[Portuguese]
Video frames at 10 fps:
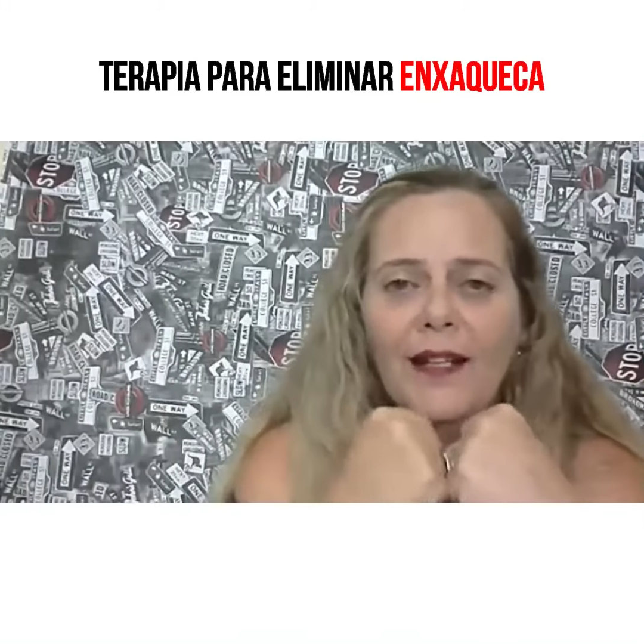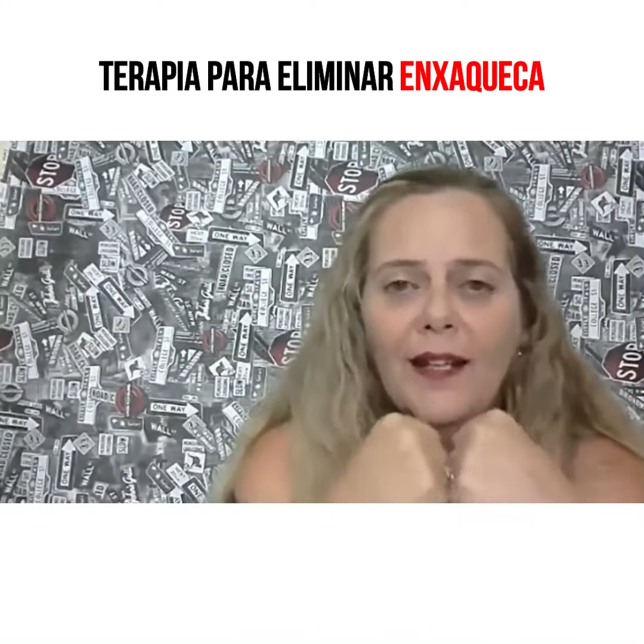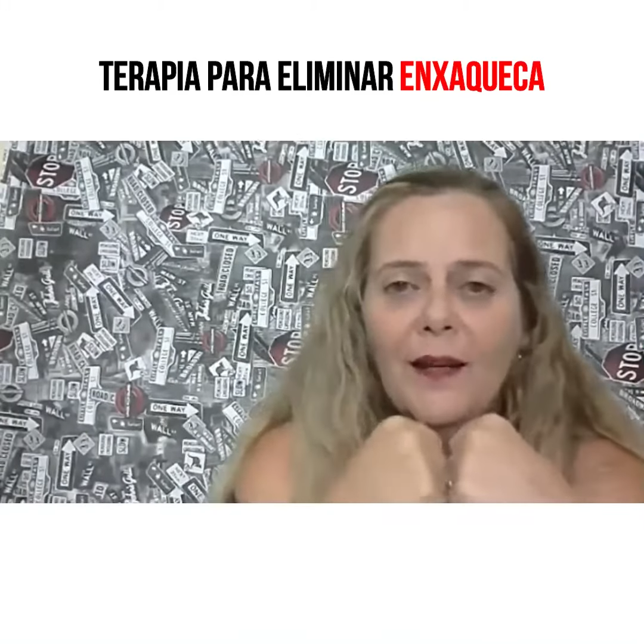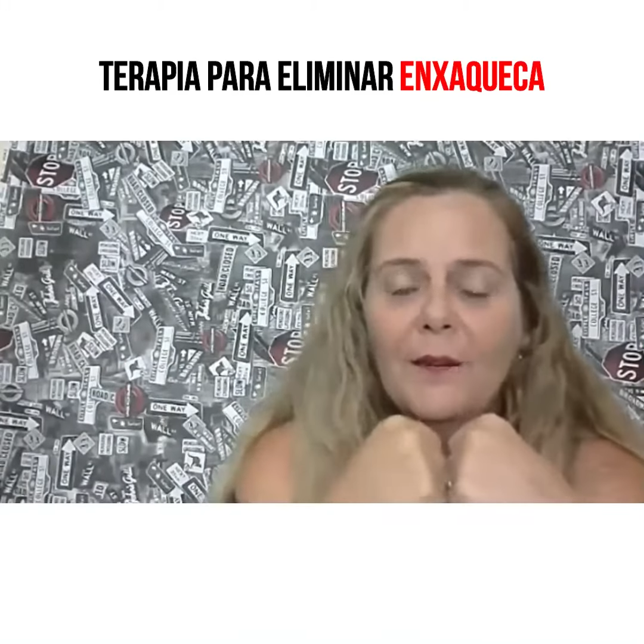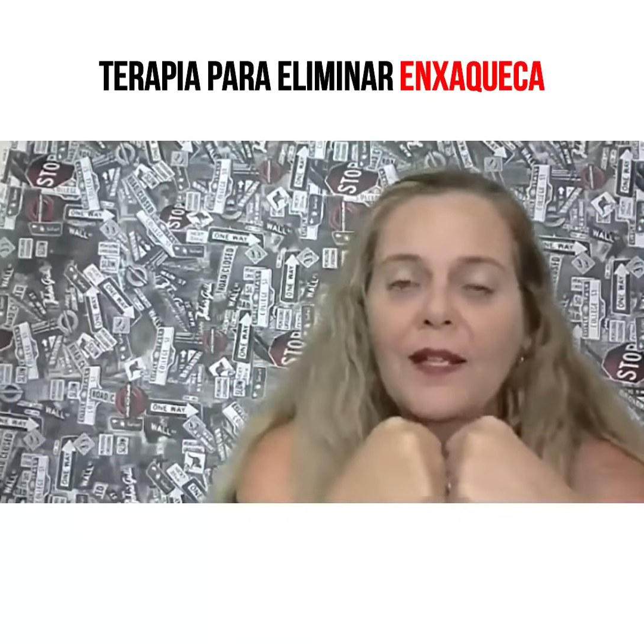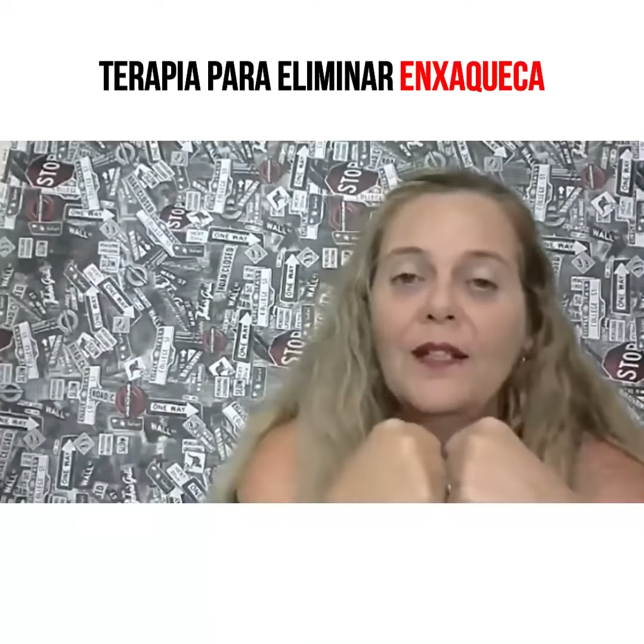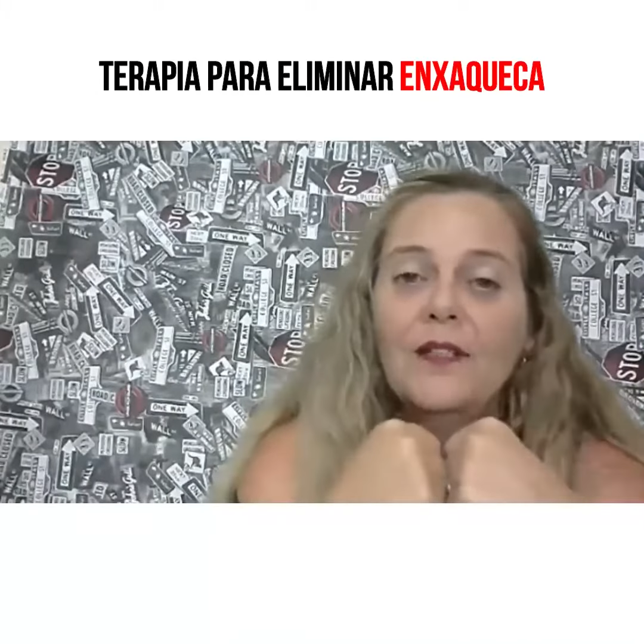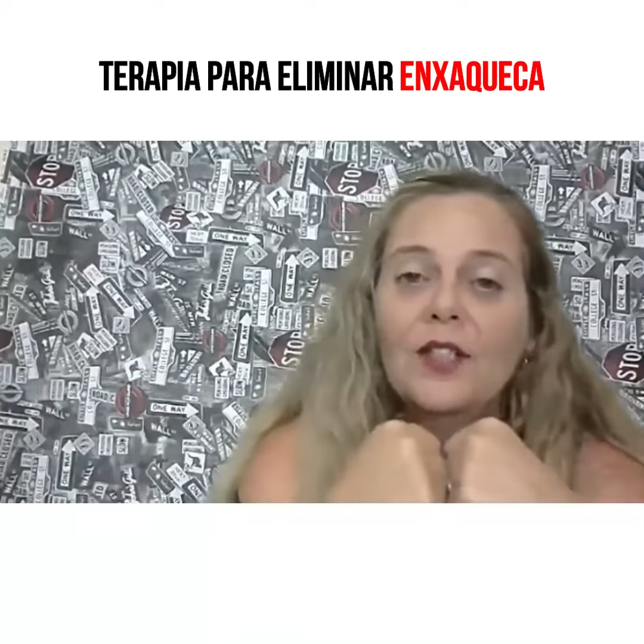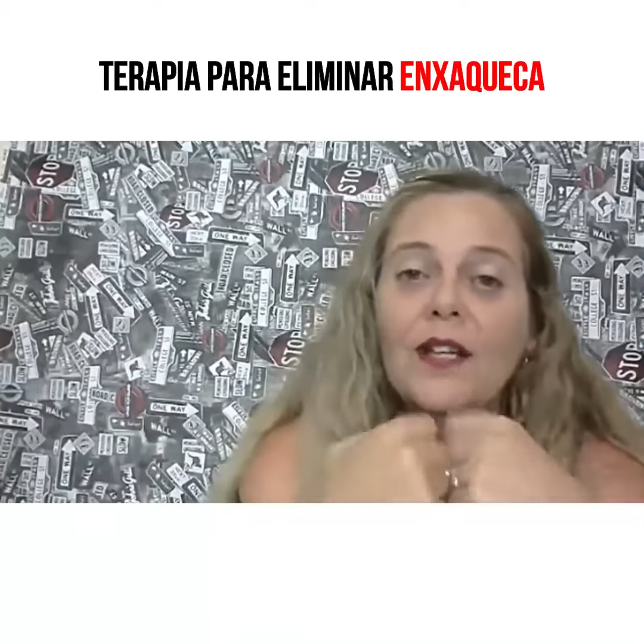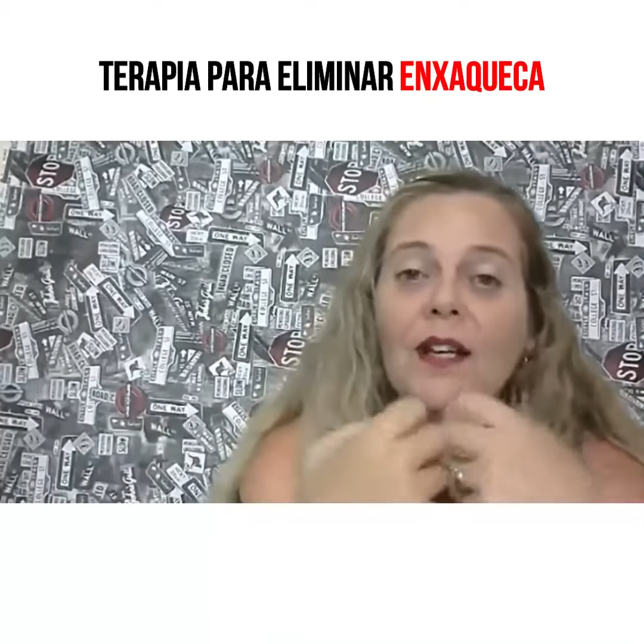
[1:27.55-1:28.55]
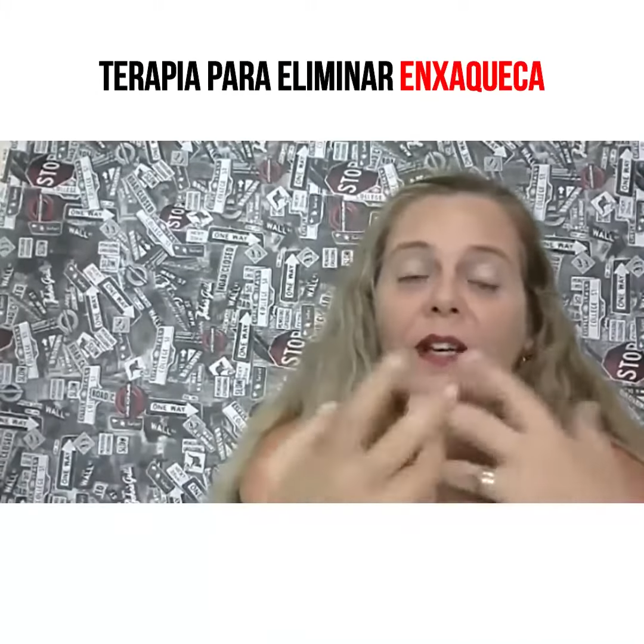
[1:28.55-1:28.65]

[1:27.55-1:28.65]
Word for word: aquela mente,